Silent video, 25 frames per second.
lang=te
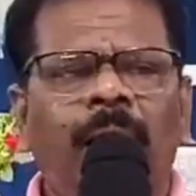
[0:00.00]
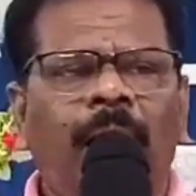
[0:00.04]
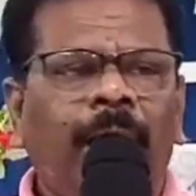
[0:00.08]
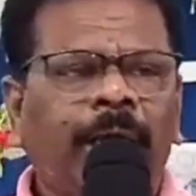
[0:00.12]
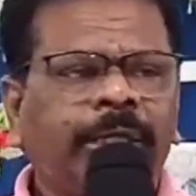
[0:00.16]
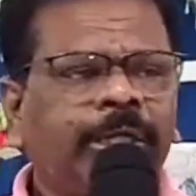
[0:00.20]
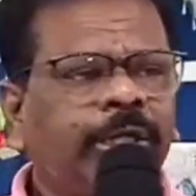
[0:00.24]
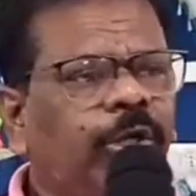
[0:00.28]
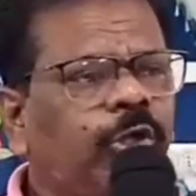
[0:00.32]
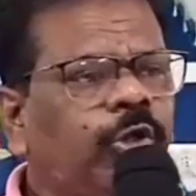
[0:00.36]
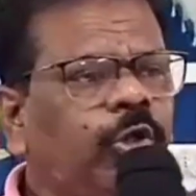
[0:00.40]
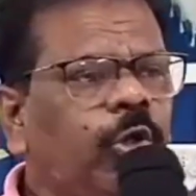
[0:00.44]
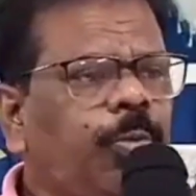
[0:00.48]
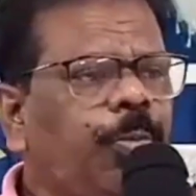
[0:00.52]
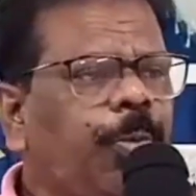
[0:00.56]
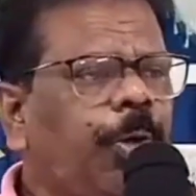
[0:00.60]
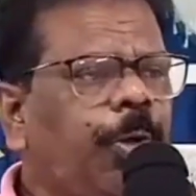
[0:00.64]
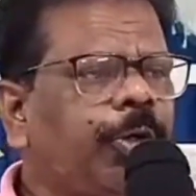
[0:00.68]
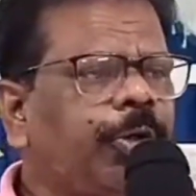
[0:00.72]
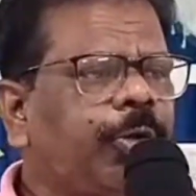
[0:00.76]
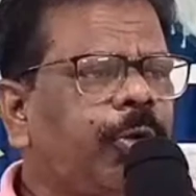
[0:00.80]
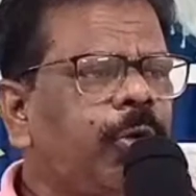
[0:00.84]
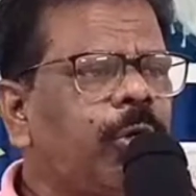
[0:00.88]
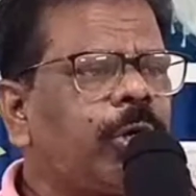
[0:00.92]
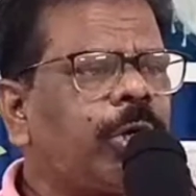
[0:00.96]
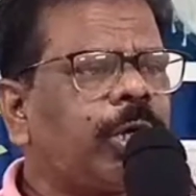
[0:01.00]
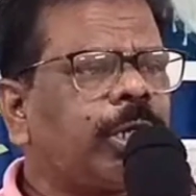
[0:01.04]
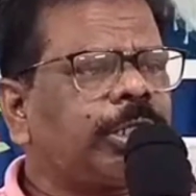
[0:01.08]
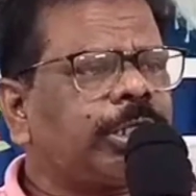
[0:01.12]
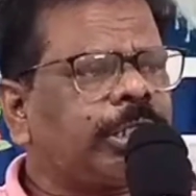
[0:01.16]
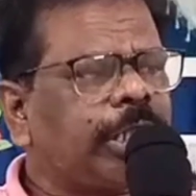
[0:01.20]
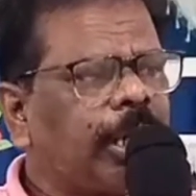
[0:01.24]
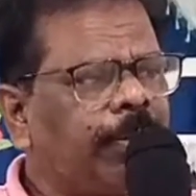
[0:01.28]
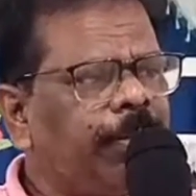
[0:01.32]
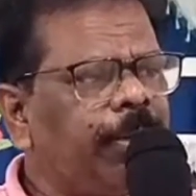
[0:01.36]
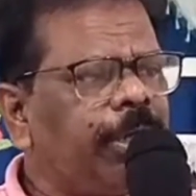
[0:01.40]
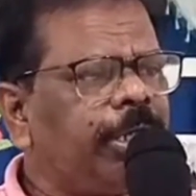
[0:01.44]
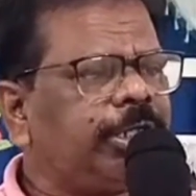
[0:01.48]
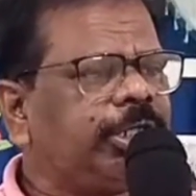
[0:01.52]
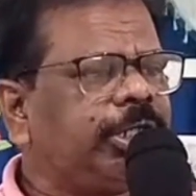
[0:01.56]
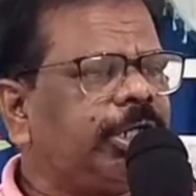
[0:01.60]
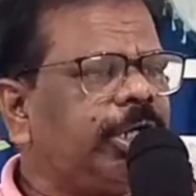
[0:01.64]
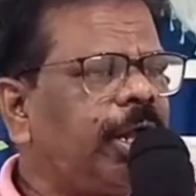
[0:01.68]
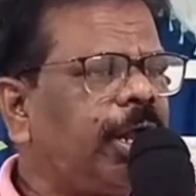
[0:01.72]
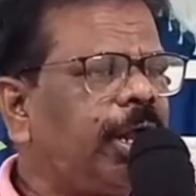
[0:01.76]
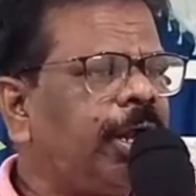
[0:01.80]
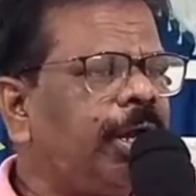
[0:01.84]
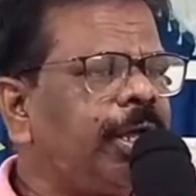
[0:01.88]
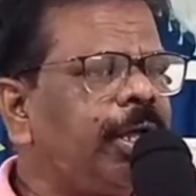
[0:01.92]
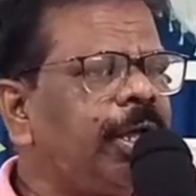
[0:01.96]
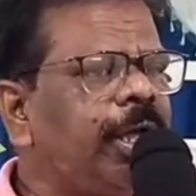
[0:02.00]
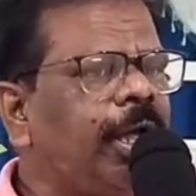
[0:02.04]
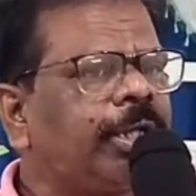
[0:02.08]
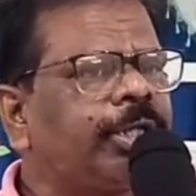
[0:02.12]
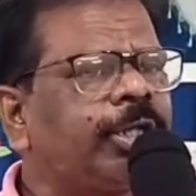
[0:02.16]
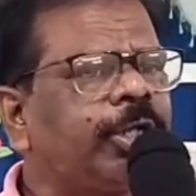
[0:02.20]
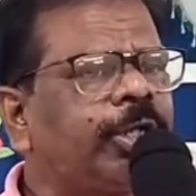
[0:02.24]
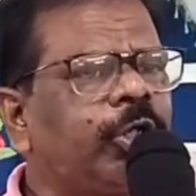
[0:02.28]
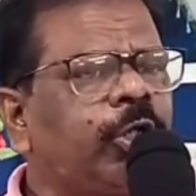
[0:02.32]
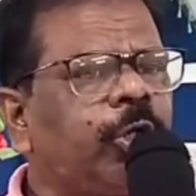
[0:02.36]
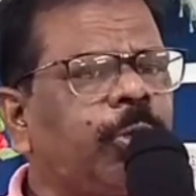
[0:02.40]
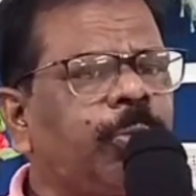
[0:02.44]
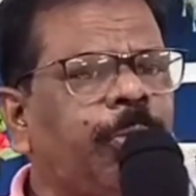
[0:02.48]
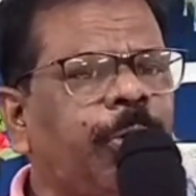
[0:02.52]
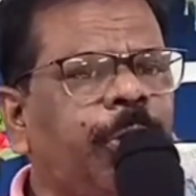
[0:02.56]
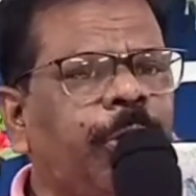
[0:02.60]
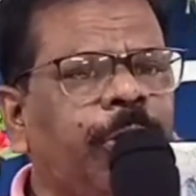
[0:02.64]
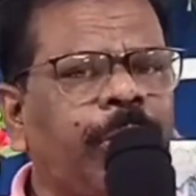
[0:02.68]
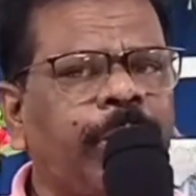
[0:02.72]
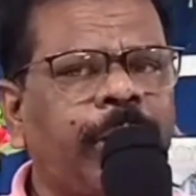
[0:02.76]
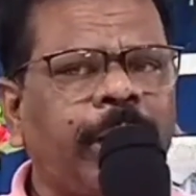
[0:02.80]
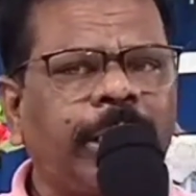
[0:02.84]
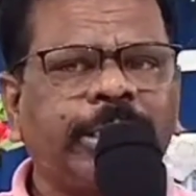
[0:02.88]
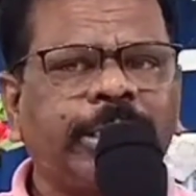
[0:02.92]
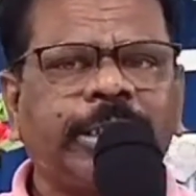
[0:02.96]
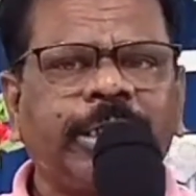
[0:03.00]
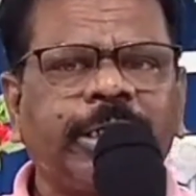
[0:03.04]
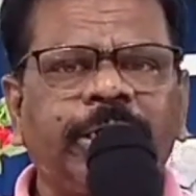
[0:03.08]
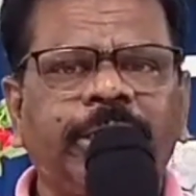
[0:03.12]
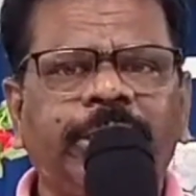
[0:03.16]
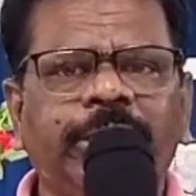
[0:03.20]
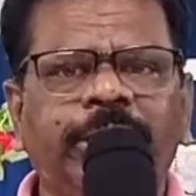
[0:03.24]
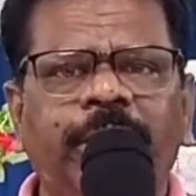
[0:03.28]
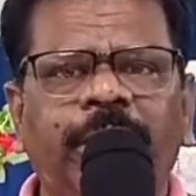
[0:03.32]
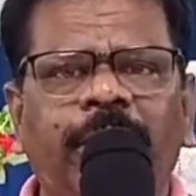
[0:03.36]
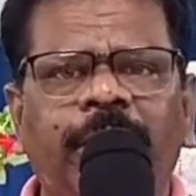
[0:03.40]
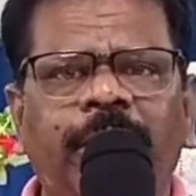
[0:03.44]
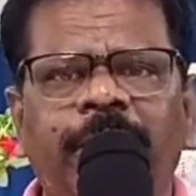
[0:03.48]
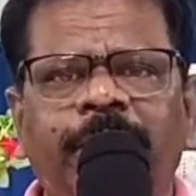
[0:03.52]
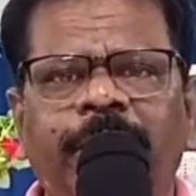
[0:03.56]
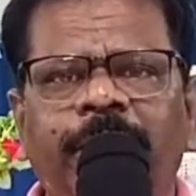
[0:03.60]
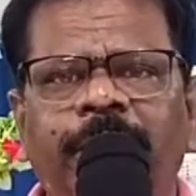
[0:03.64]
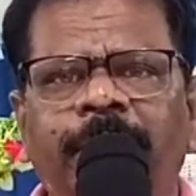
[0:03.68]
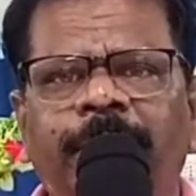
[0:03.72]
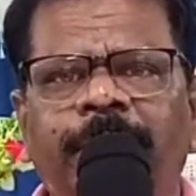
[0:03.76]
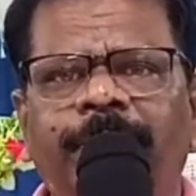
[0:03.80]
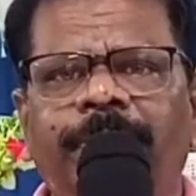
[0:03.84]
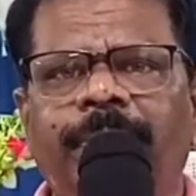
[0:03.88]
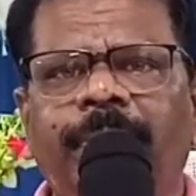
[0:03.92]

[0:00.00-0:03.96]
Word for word: అత్తతో పాటు శ్రమించడానికి అత్తతో పాటు కష్టించడానికి